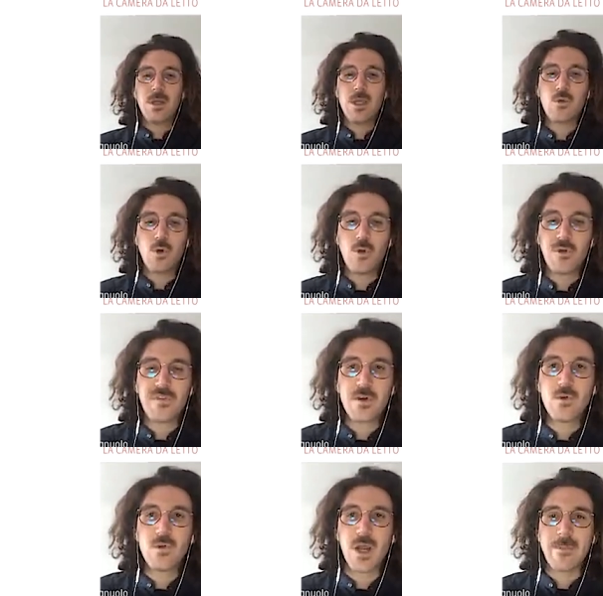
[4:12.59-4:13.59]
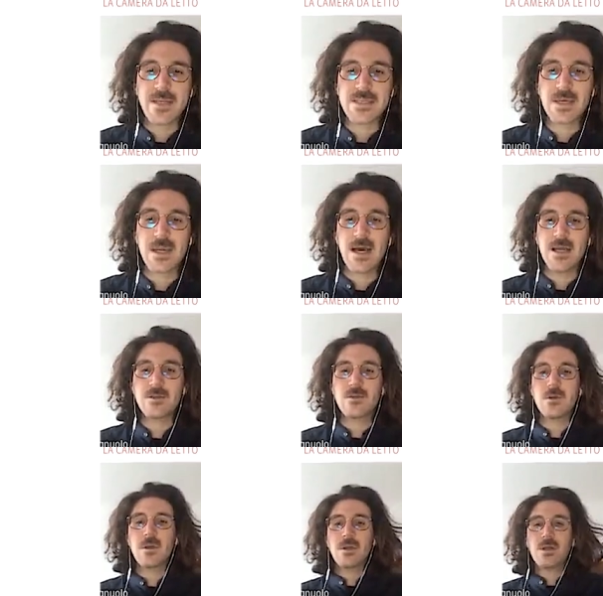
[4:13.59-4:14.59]
in cui lui figura
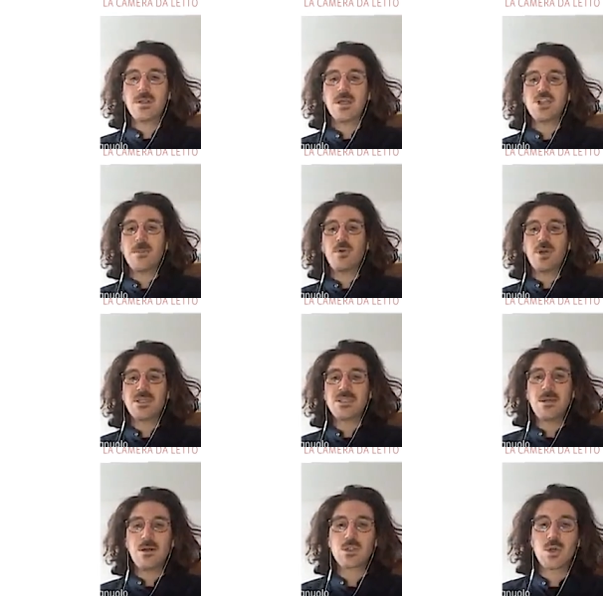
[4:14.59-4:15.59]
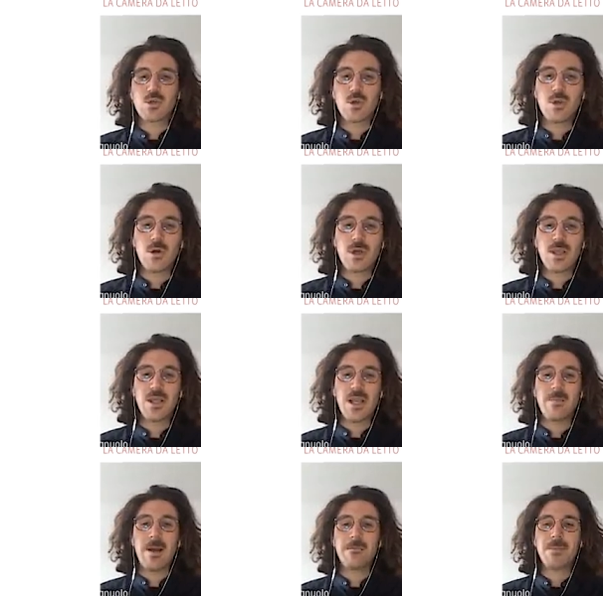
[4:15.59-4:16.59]
mascherato da giapponesino sotto gli occhi
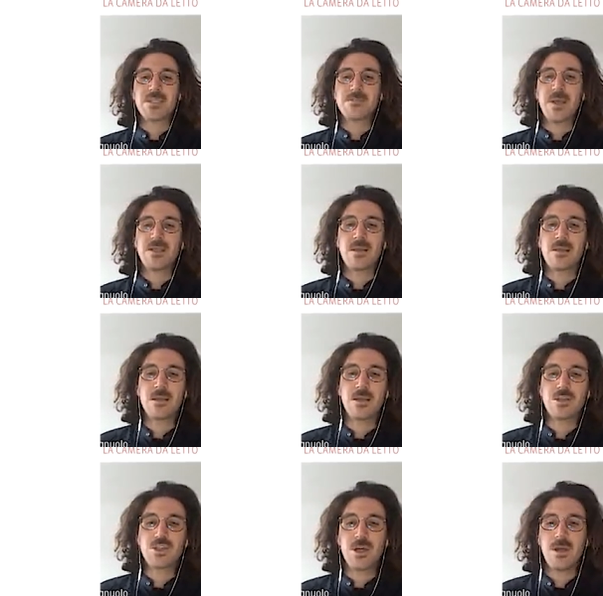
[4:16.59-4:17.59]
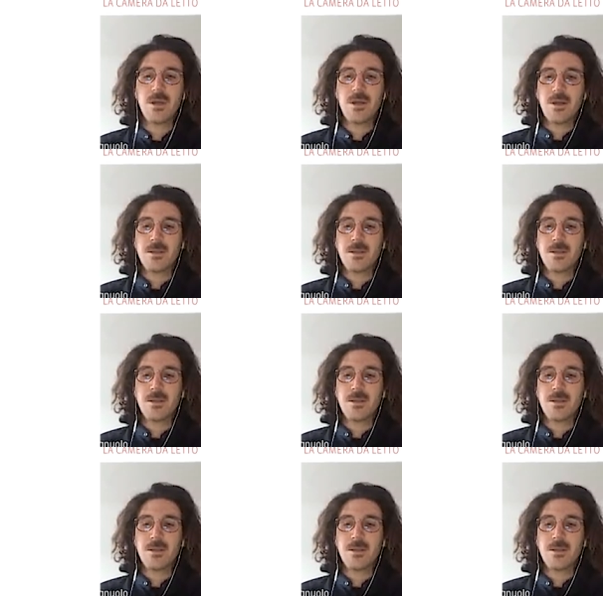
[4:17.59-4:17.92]
della mamma spettatrice